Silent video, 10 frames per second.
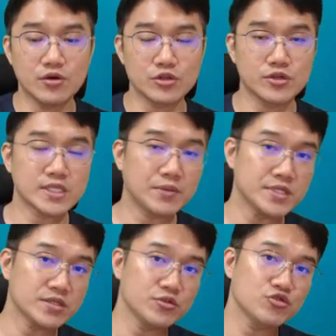어떤
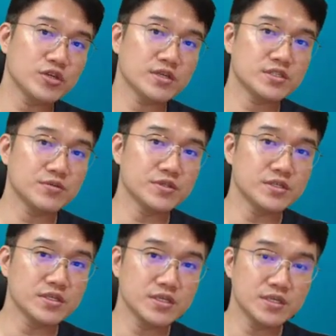잠재적인
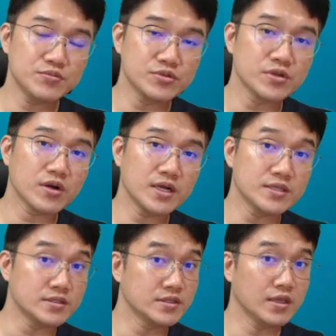취약점들을 분석하는